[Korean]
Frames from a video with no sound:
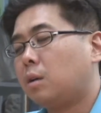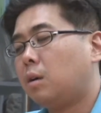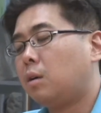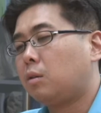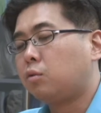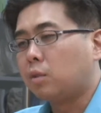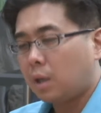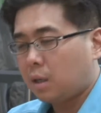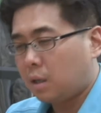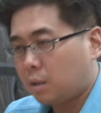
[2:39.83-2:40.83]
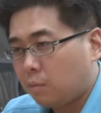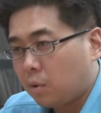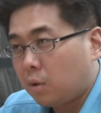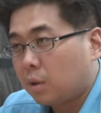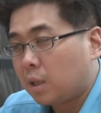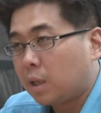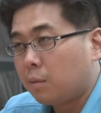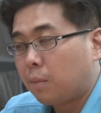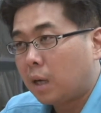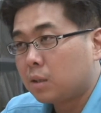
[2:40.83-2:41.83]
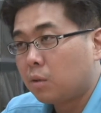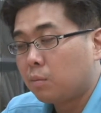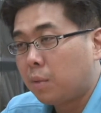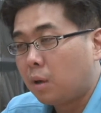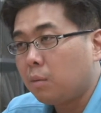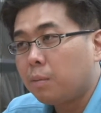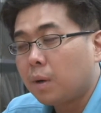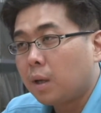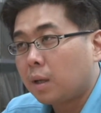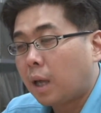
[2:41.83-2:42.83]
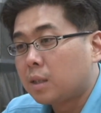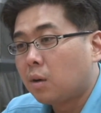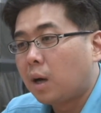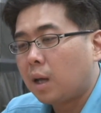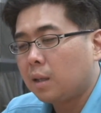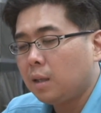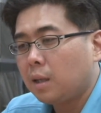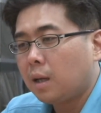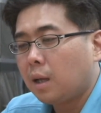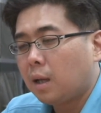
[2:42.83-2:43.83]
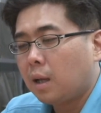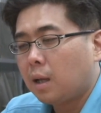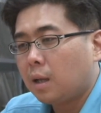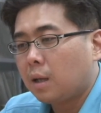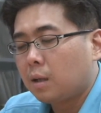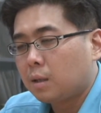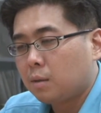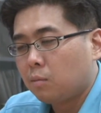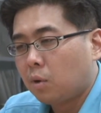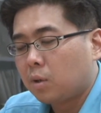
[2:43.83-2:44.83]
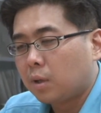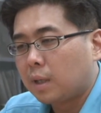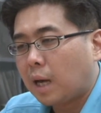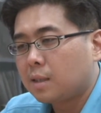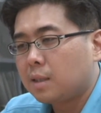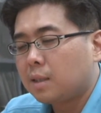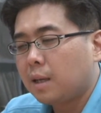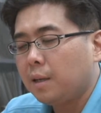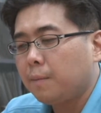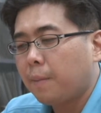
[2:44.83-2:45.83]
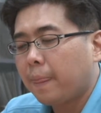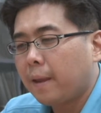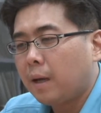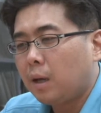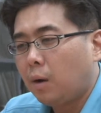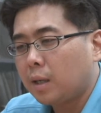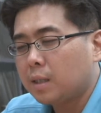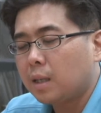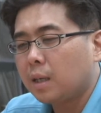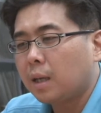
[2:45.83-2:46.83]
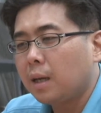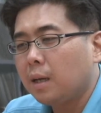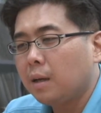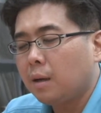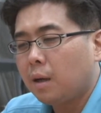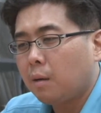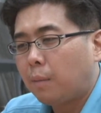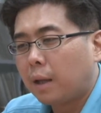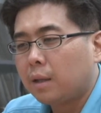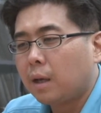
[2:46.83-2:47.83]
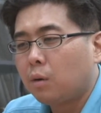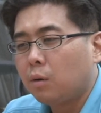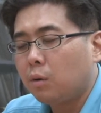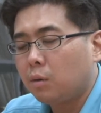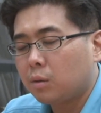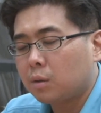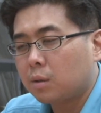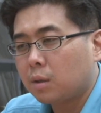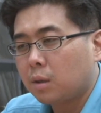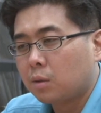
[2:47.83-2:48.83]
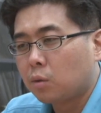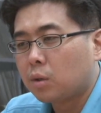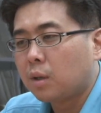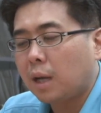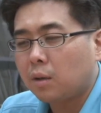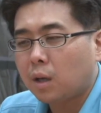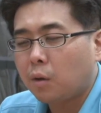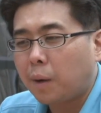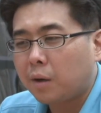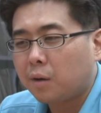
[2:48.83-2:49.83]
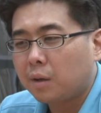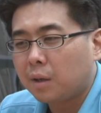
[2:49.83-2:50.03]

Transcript: 어, 국가 뭐 기관 방송법 개정안 뭐 그런 게 나왔을 때 확실하게 반대하고 노선을 할 거라고 봐요.